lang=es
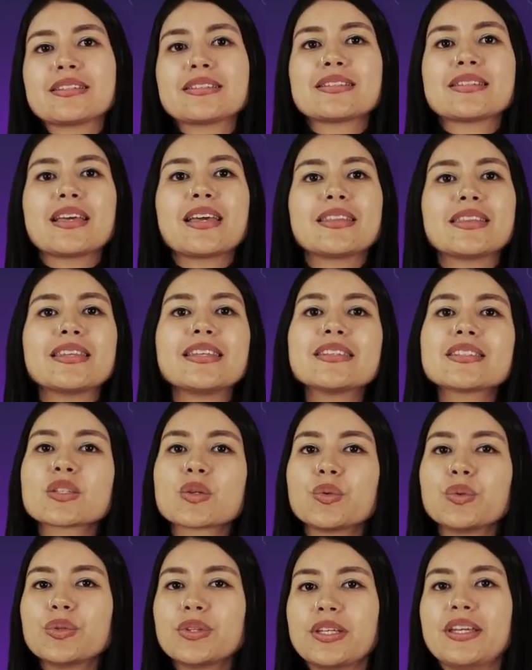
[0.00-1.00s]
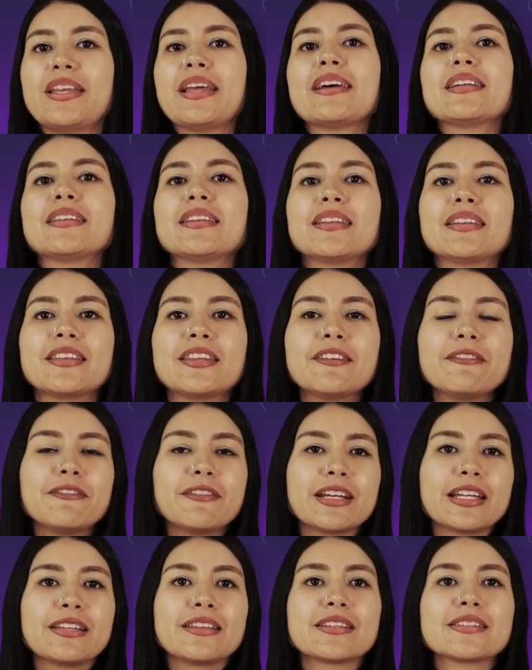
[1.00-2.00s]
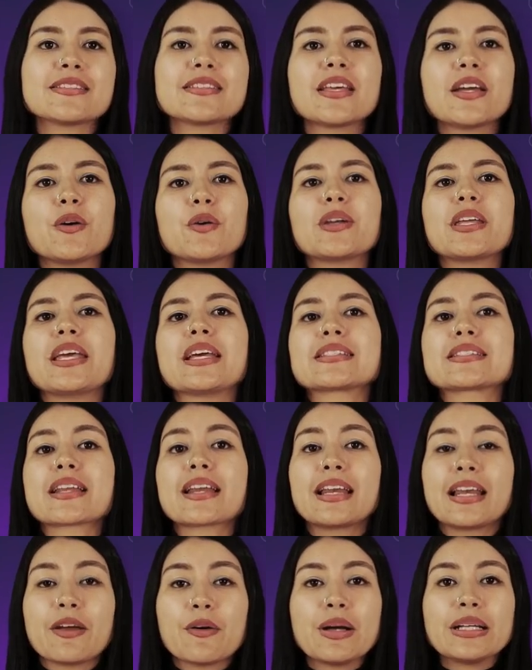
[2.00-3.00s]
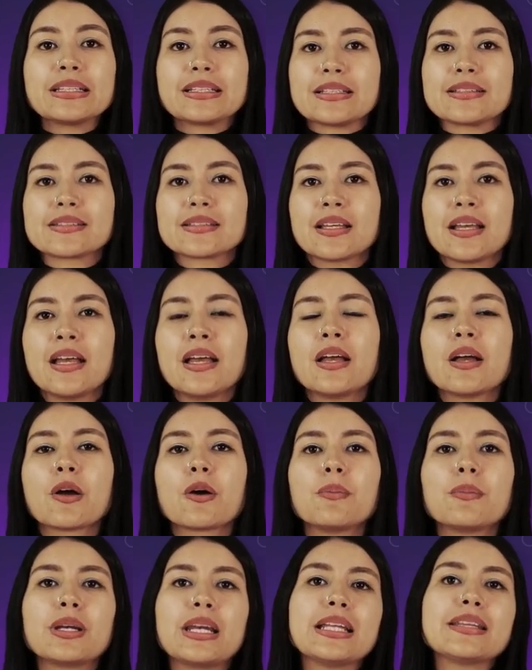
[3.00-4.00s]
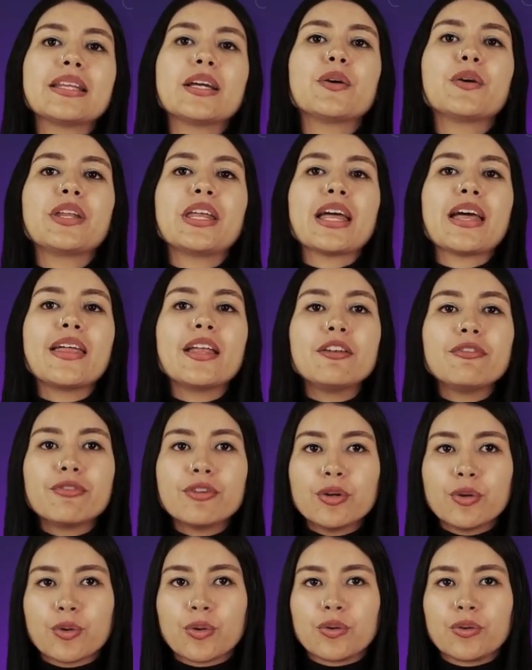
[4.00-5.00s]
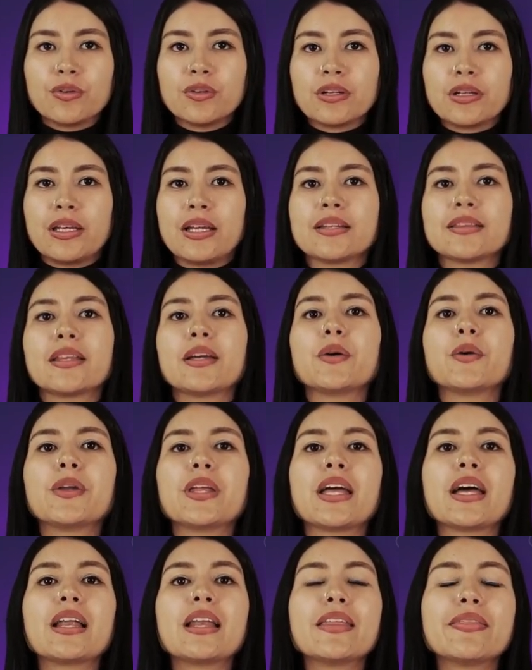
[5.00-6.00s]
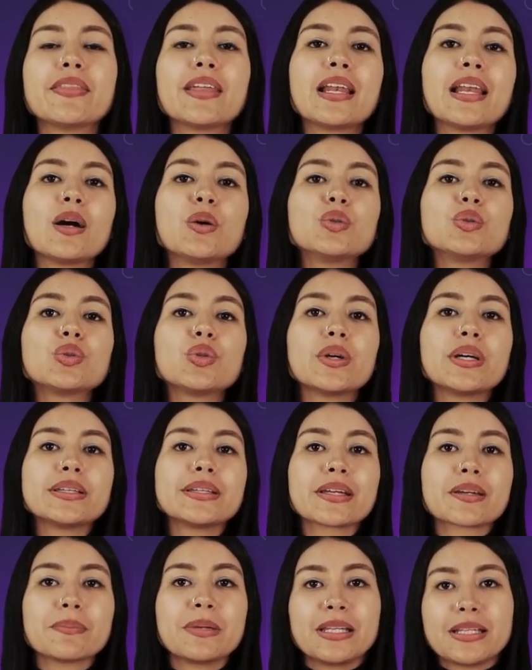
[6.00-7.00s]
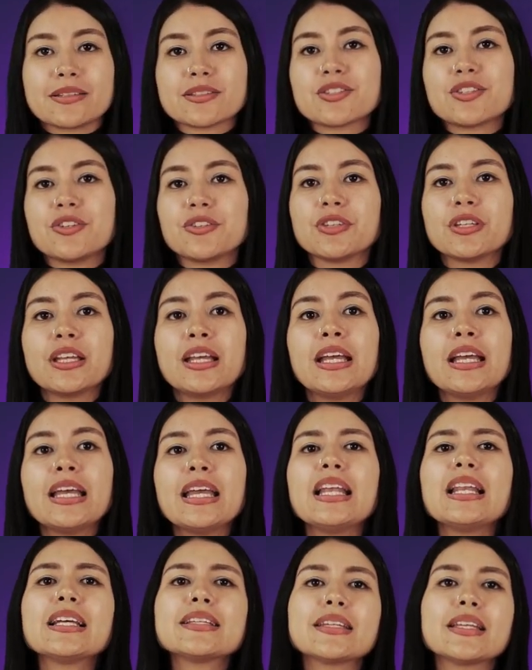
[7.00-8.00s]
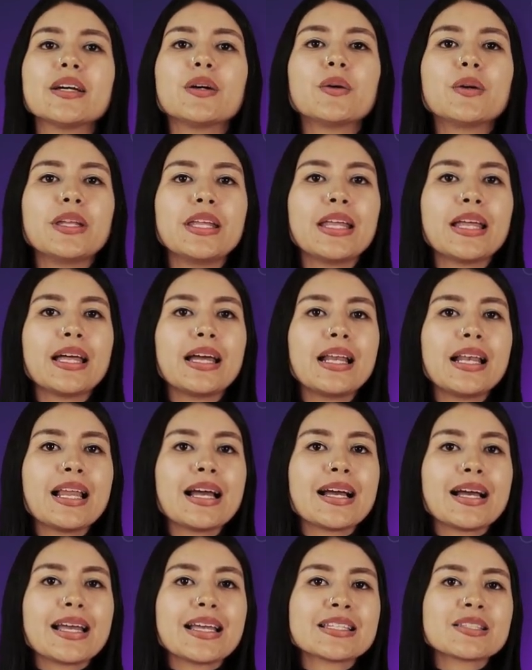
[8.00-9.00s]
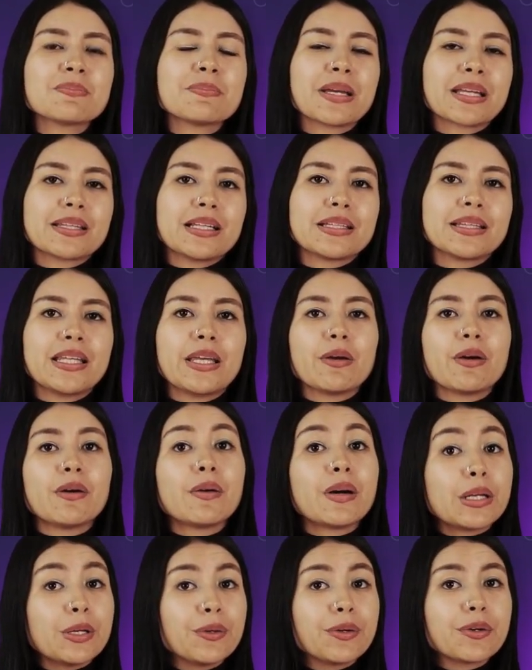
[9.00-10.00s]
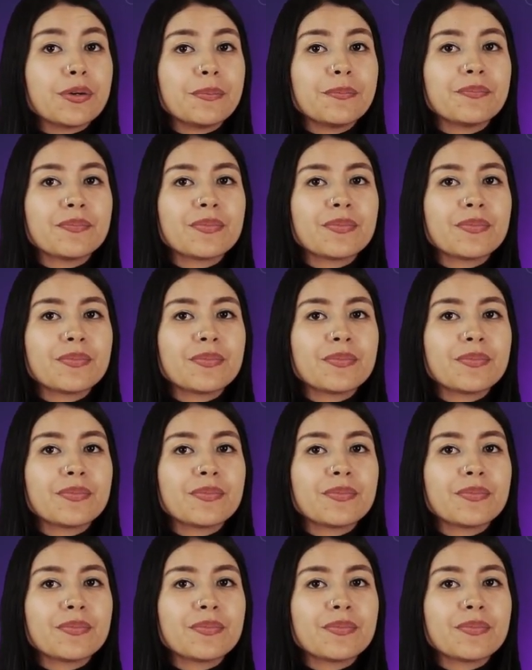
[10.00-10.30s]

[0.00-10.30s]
se discutirán diferentes teorías relevantes, como la teoría del flujo, la teoría de la autodeterminación y la teoría de la expectativa-valor